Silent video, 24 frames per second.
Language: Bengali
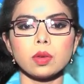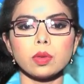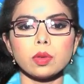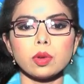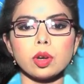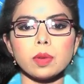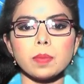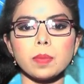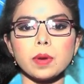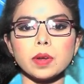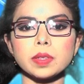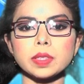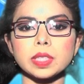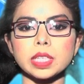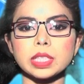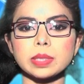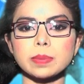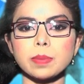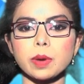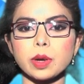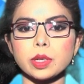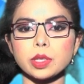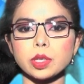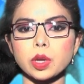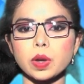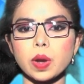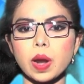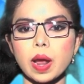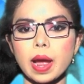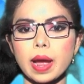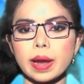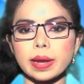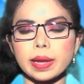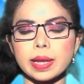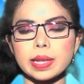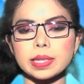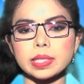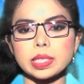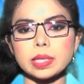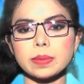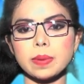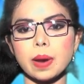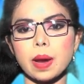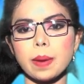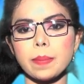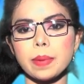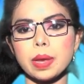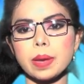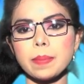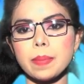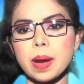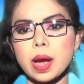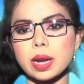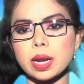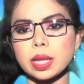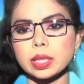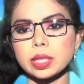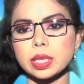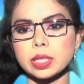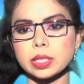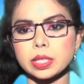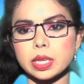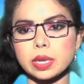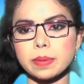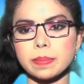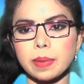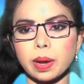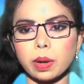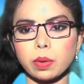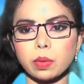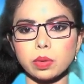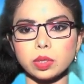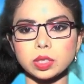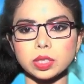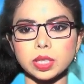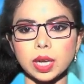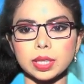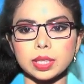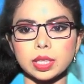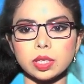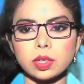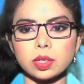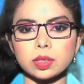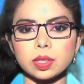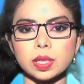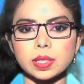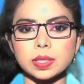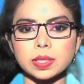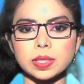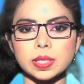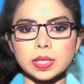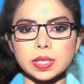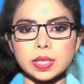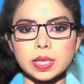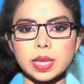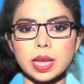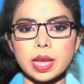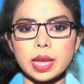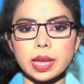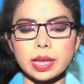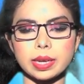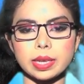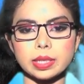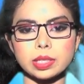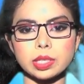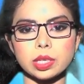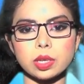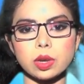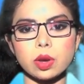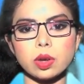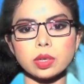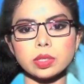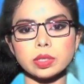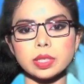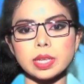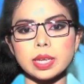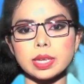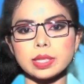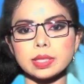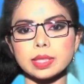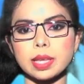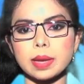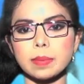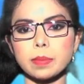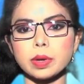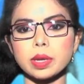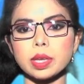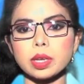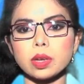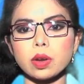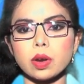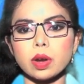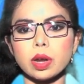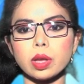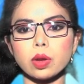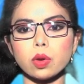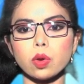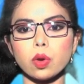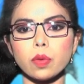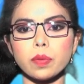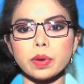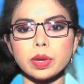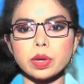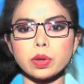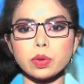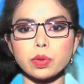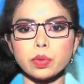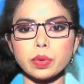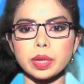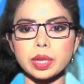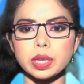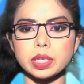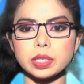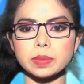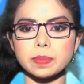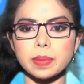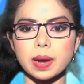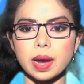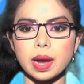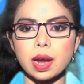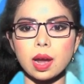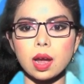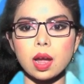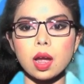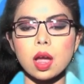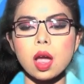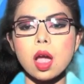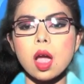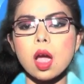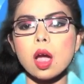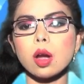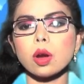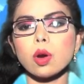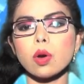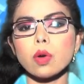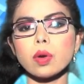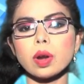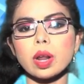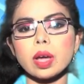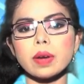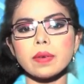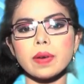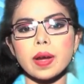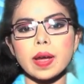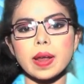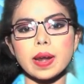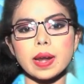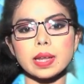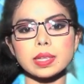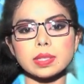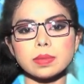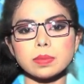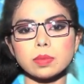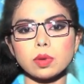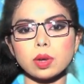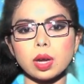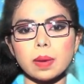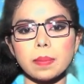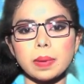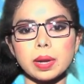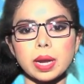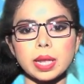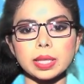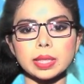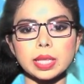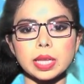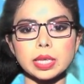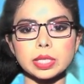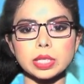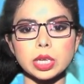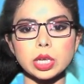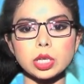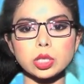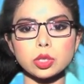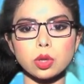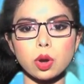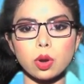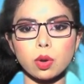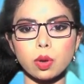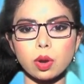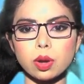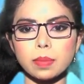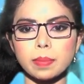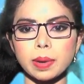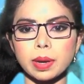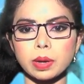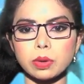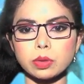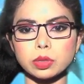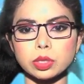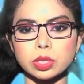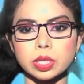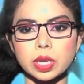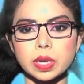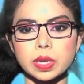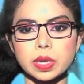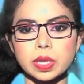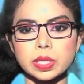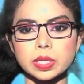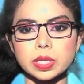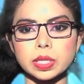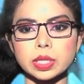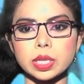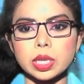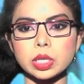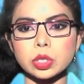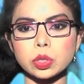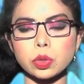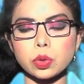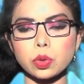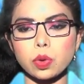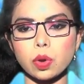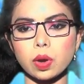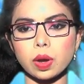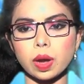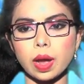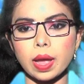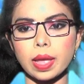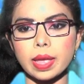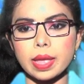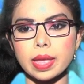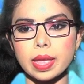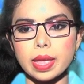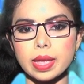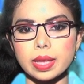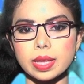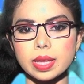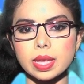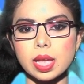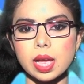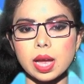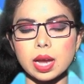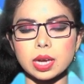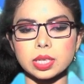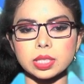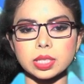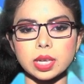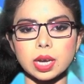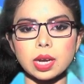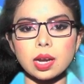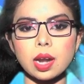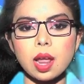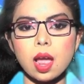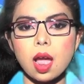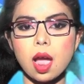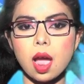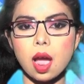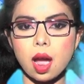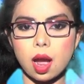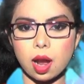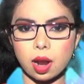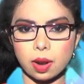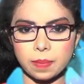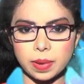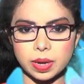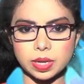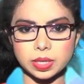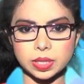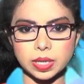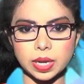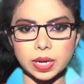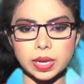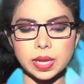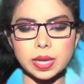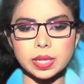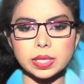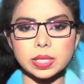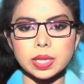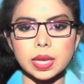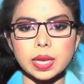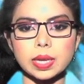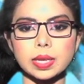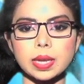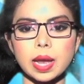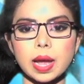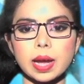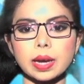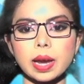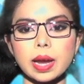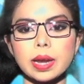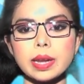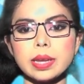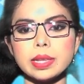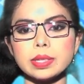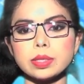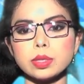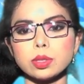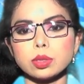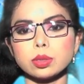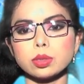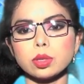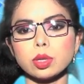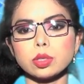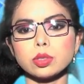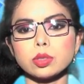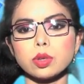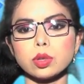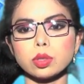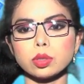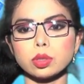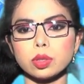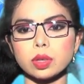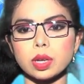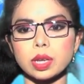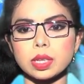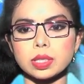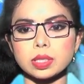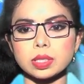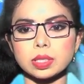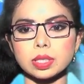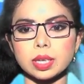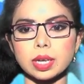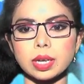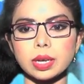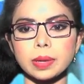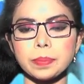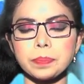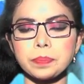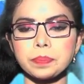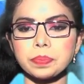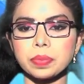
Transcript: উনপঞ্চাশ বছর আগে যেভাবে বাংলাদেশের মানুষ স্বাধীনতা ছিনিয়ে এনেছিল ঠিক তেমনি করে কোভিড উনিশ বা করোনা ভাইরাস মোকাবেলায় দেশের সকল মানুষকে নিজেদের সুরক্ষায় এগিয়ে আসার আহ্বান জানিয়েছেন ঢাকায় নিযুক্ত যুক্তরাষ্ট্রের